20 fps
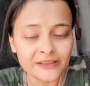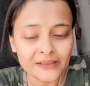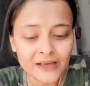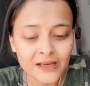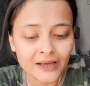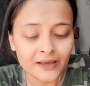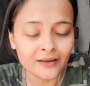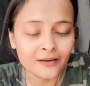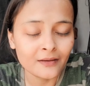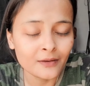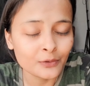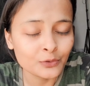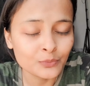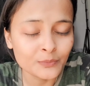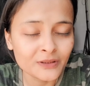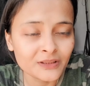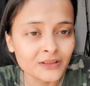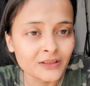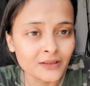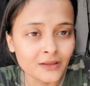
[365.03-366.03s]
है अगर
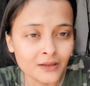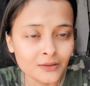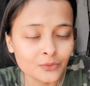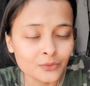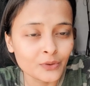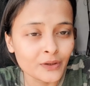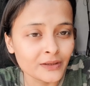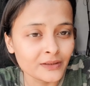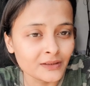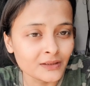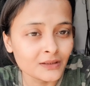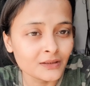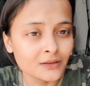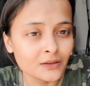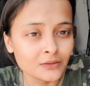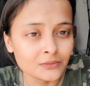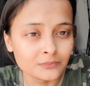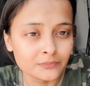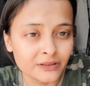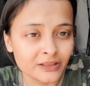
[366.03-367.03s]
तुम्हें देना तो है ये
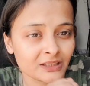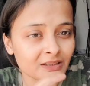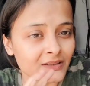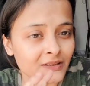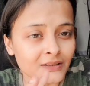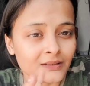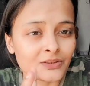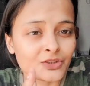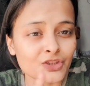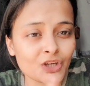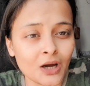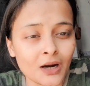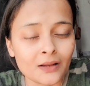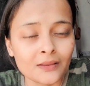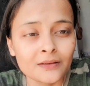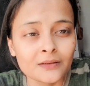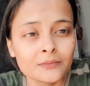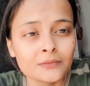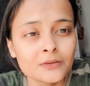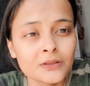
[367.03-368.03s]
मैंने तीन चार
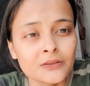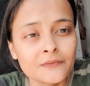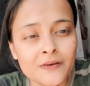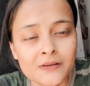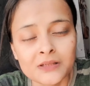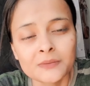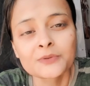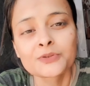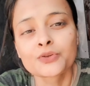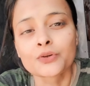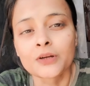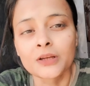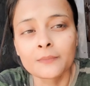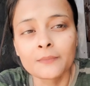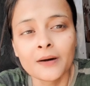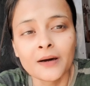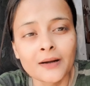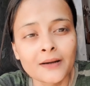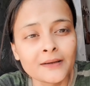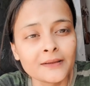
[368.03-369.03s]
दिन की वैसे भी छुट्टी
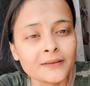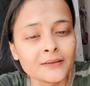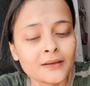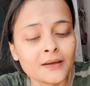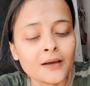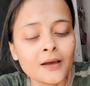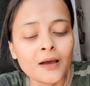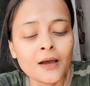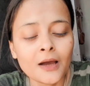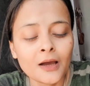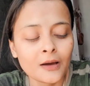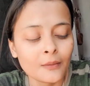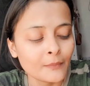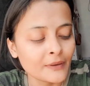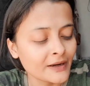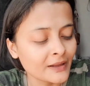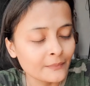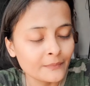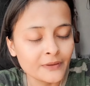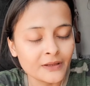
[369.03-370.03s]
मार ली है बट
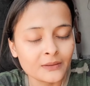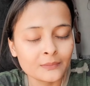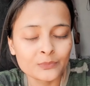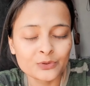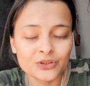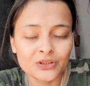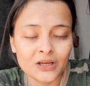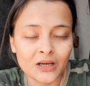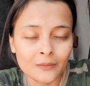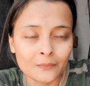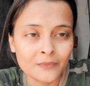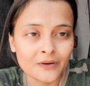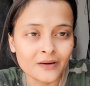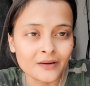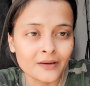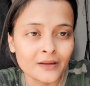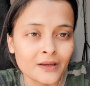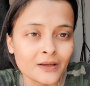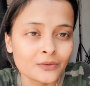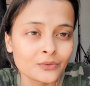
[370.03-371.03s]
अब नहीं मुझे काम
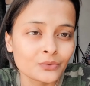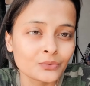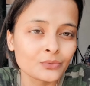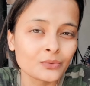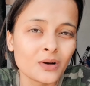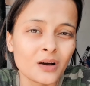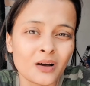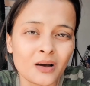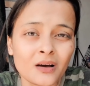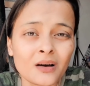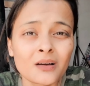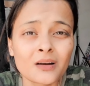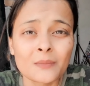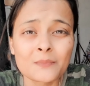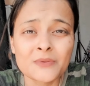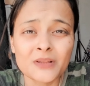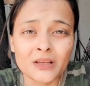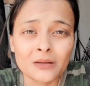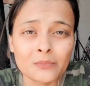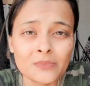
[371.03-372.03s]
करना है तो हाँ
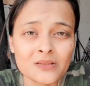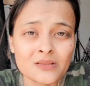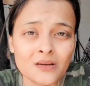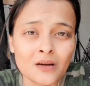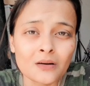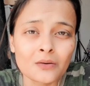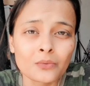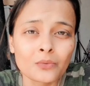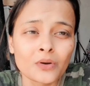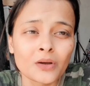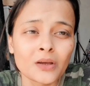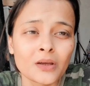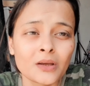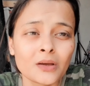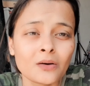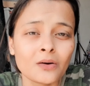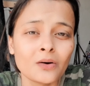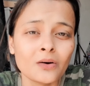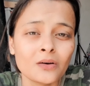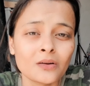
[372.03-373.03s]
रमज़ान भी स्टार्ट हो गए हैं
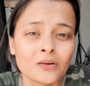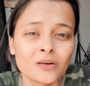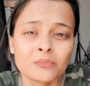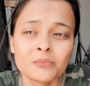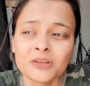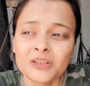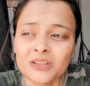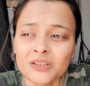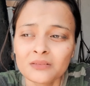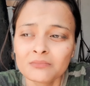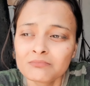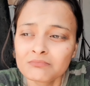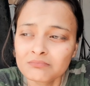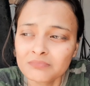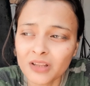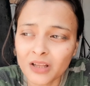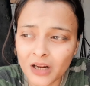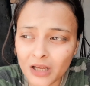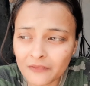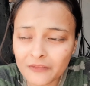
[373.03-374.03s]
और मेरी
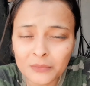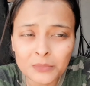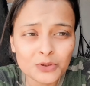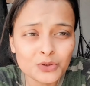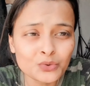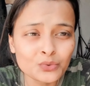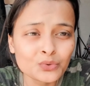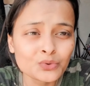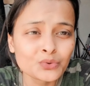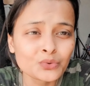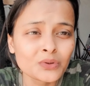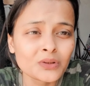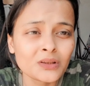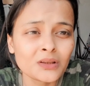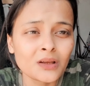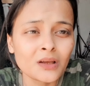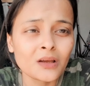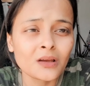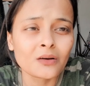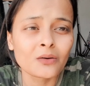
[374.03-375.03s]
तरावी भी छूट चुकी
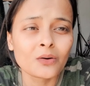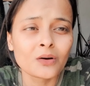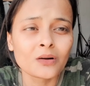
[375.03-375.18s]
है और